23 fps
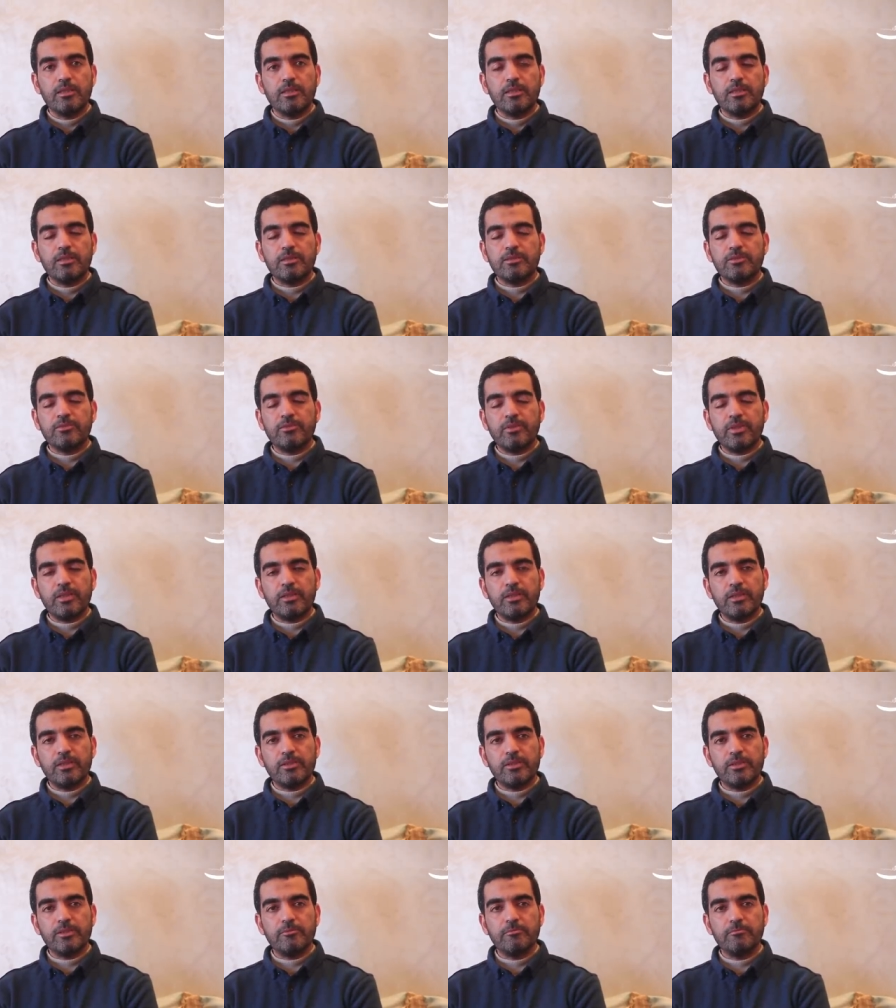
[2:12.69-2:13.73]
كتفكر
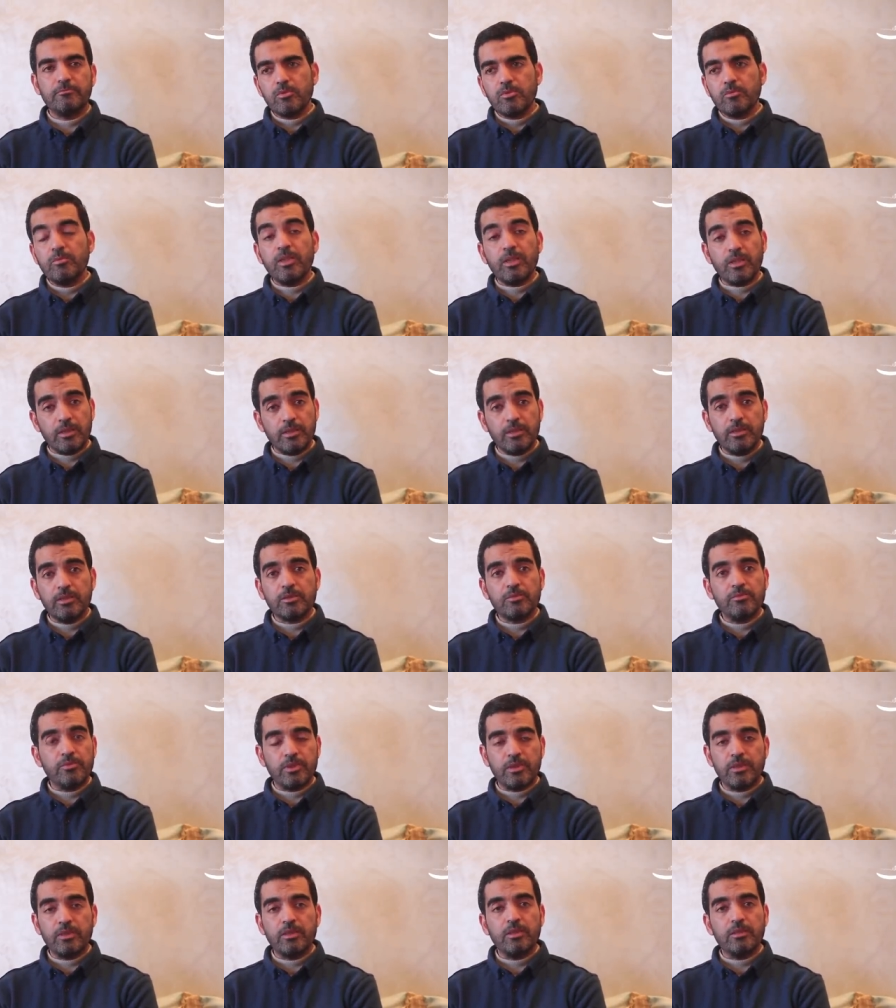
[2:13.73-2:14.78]
داكشي باقي الناس
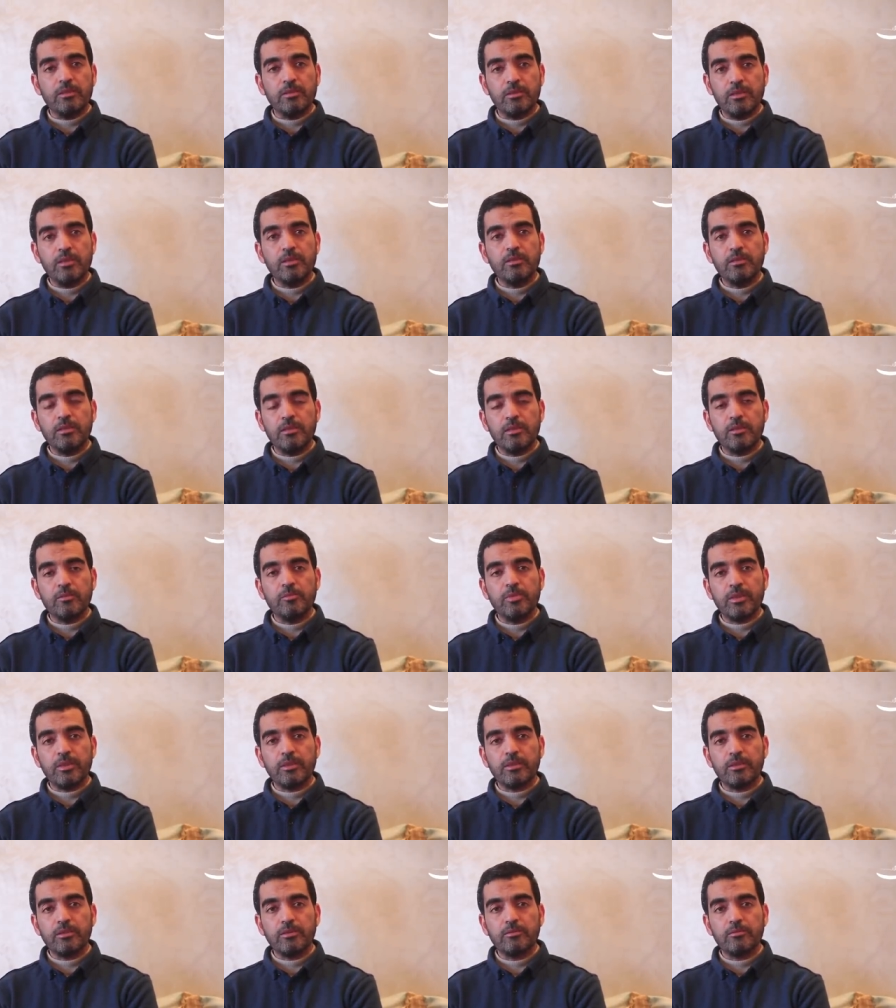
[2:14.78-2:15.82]
مفكرين عندنا لحد الان باقي